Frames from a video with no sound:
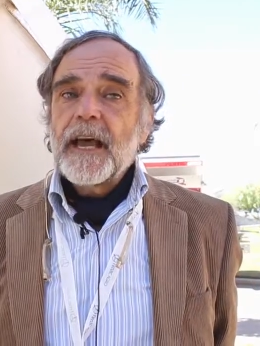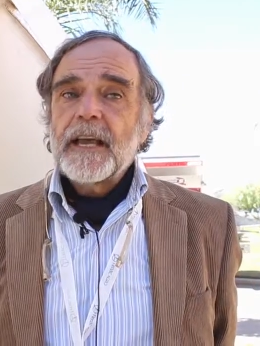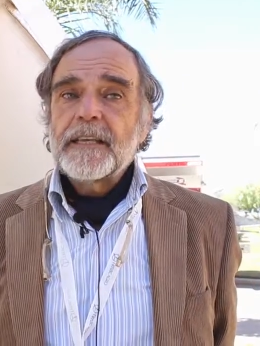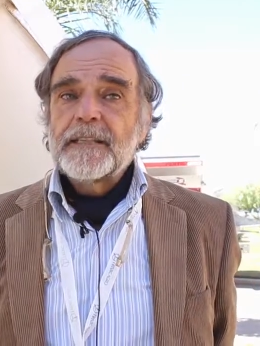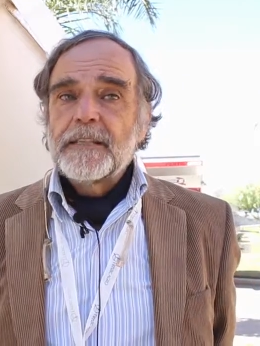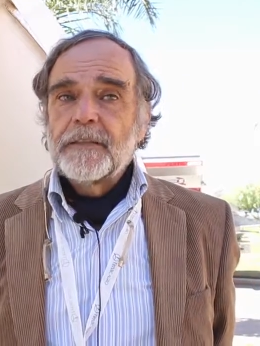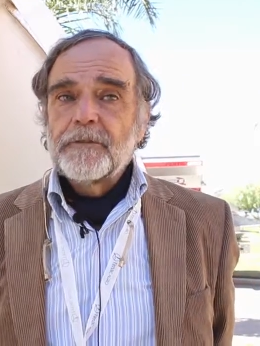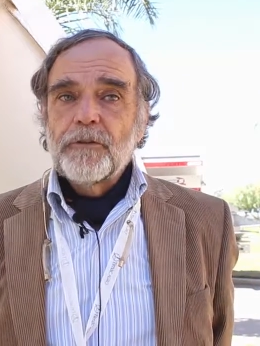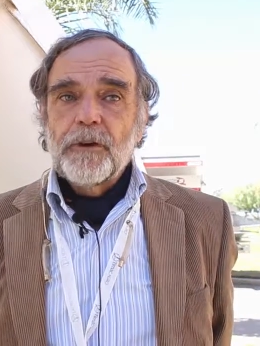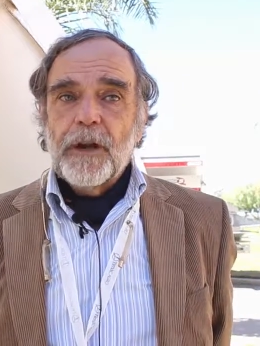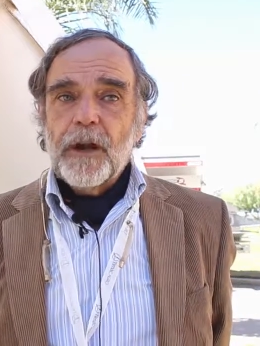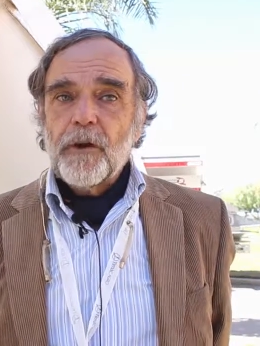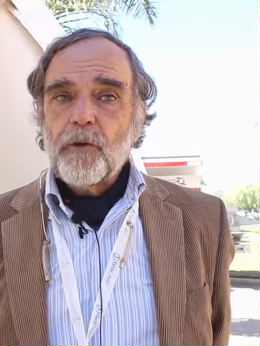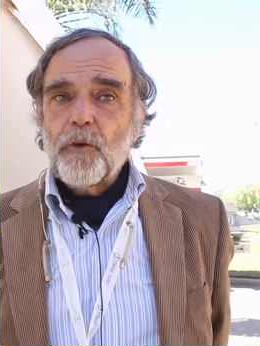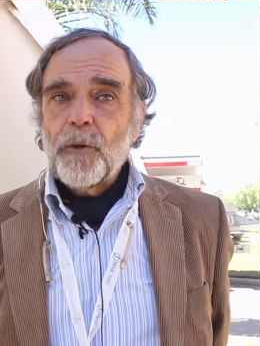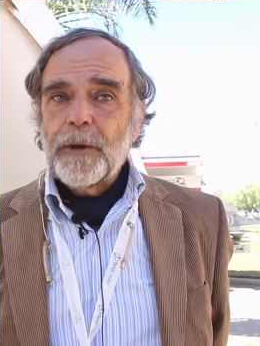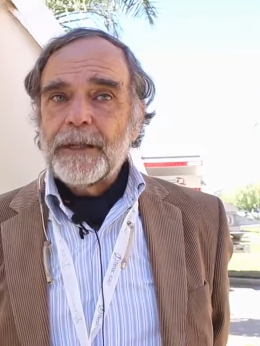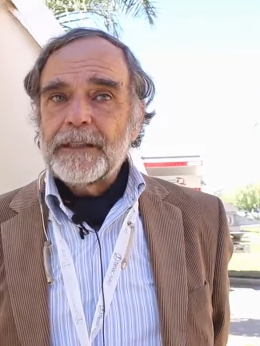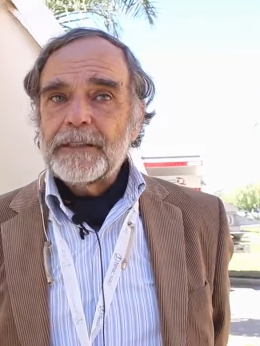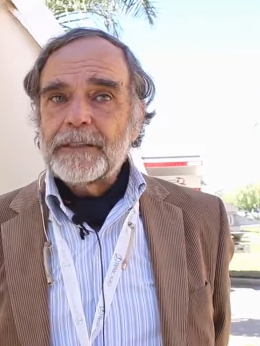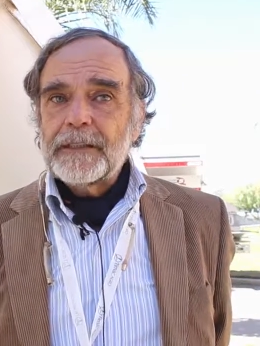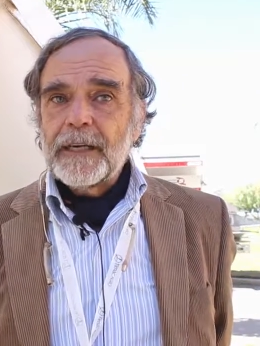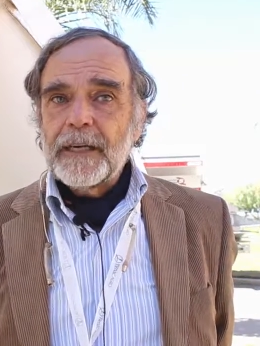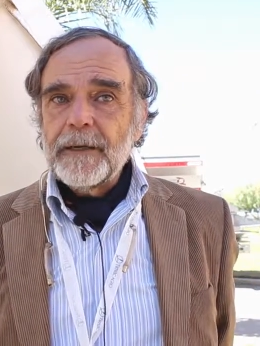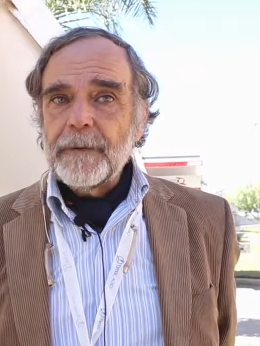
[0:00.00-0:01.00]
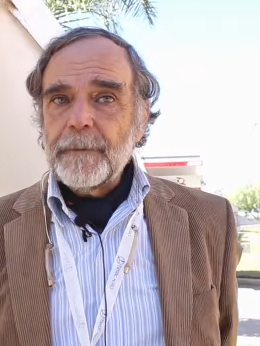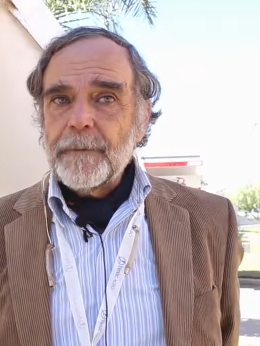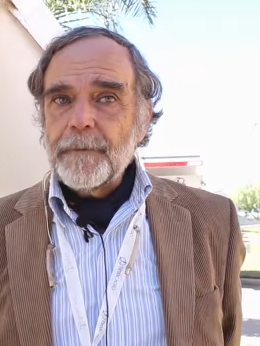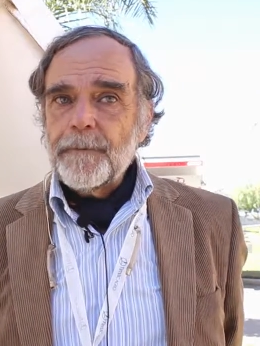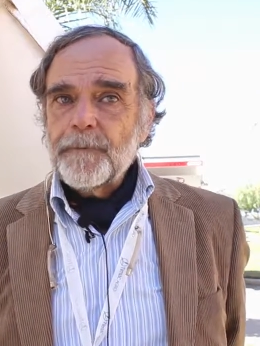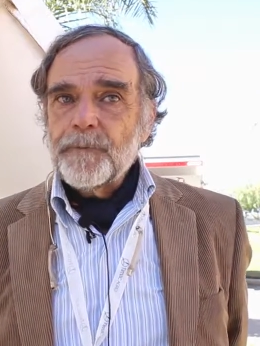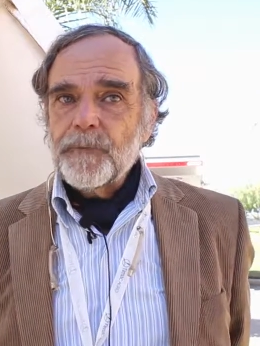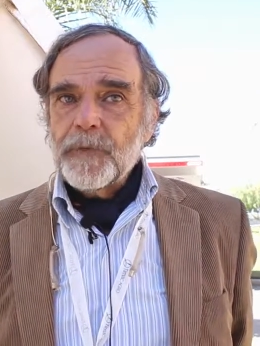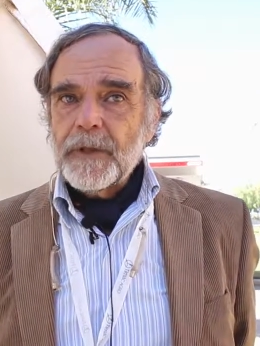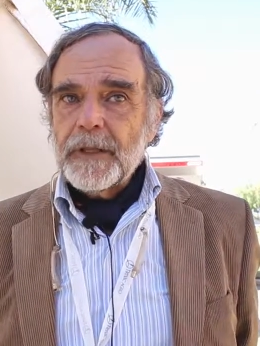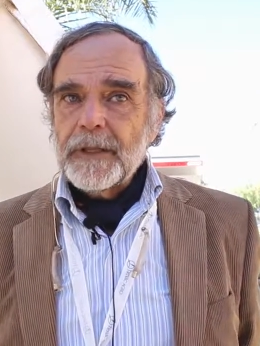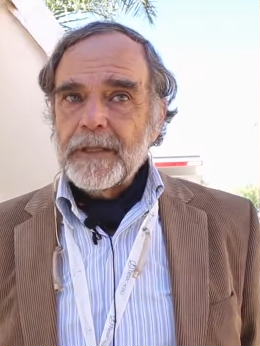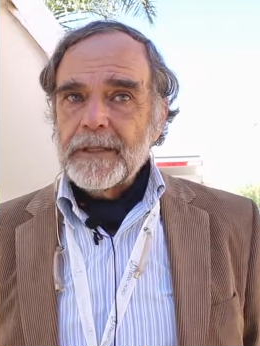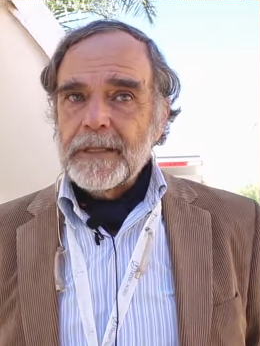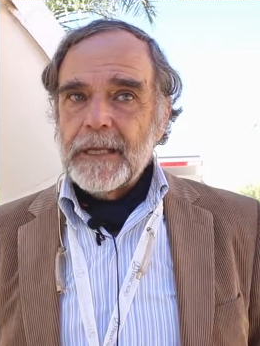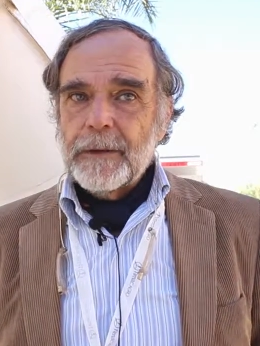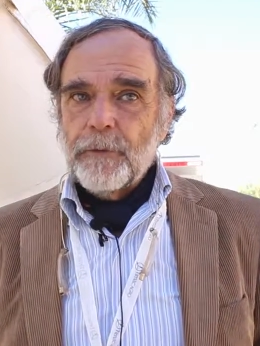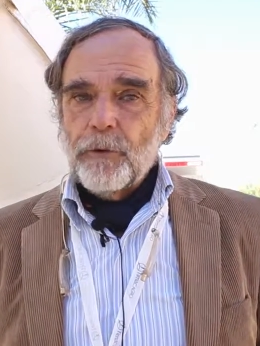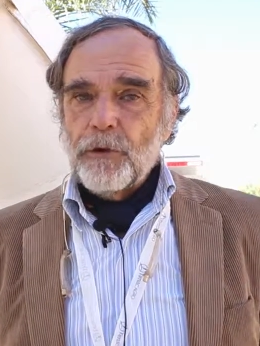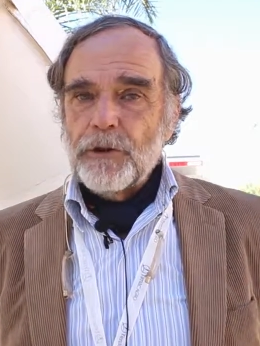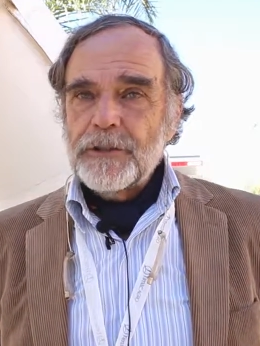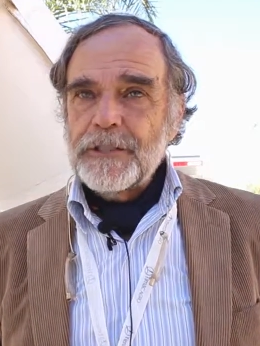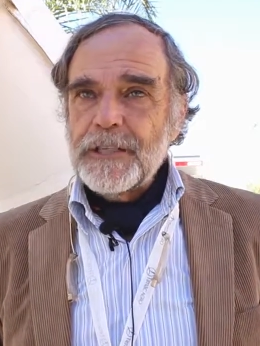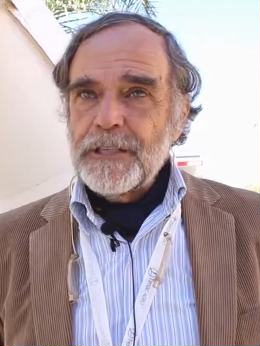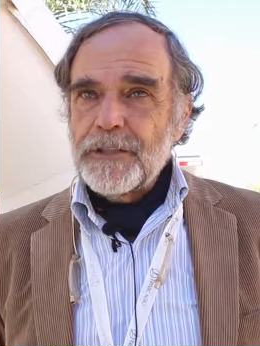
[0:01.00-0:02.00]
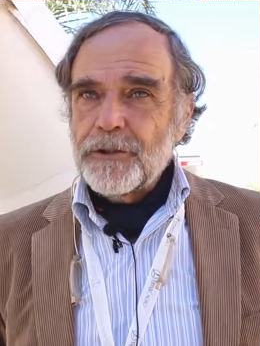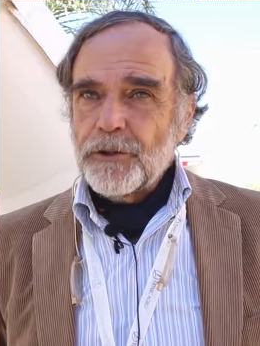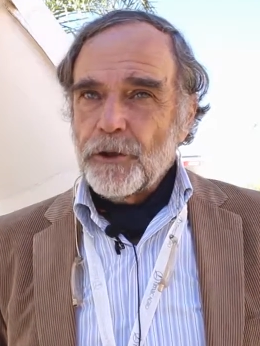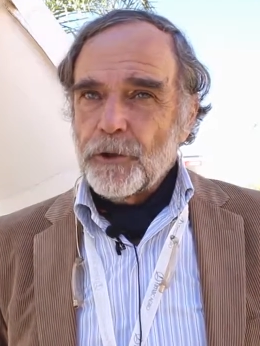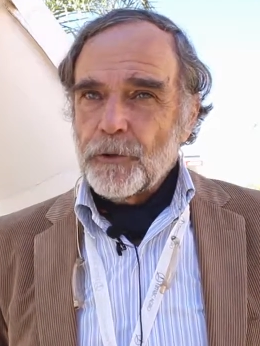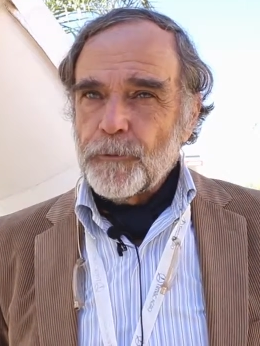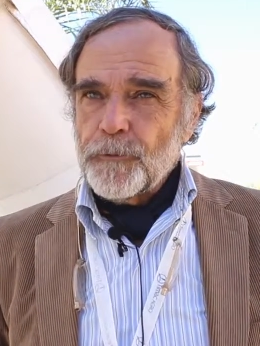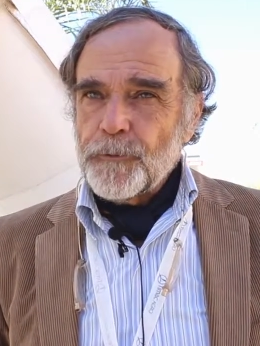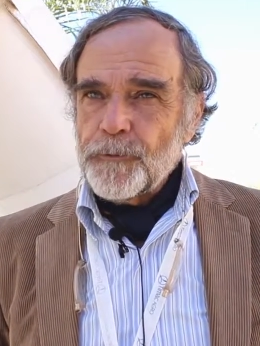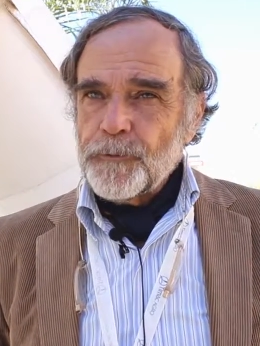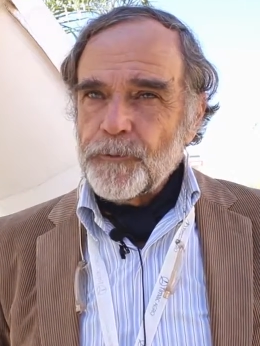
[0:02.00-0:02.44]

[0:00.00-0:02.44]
haciendo la cuenta de bolsillo.